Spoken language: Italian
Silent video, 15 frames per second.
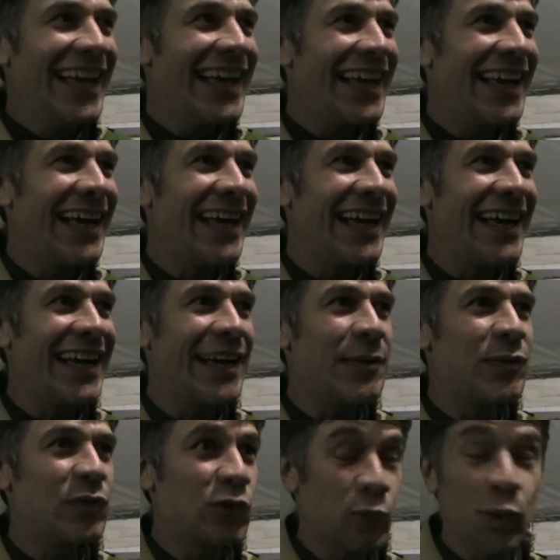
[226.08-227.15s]
eh,
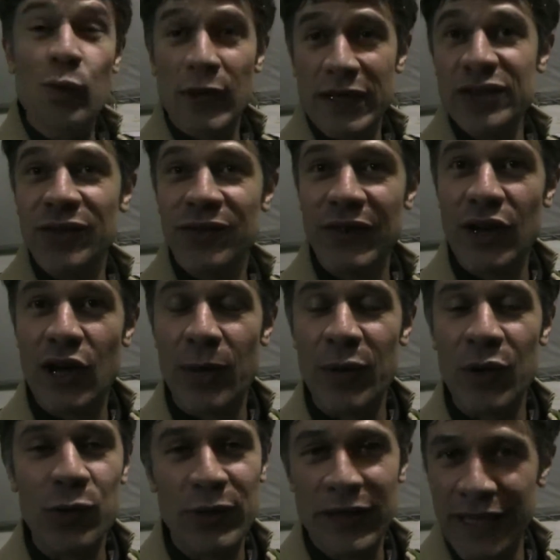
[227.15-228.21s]
su questo
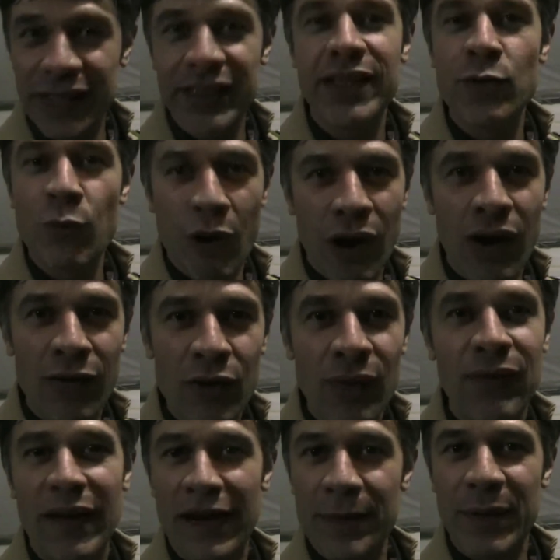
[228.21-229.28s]
fenomeno, quindi di nuovo
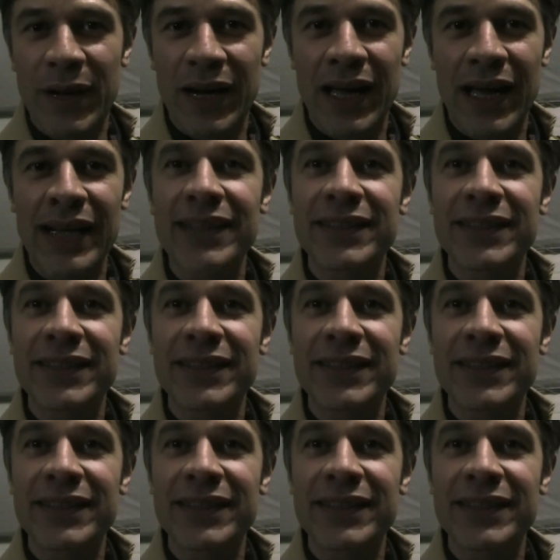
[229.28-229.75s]
fare parlare,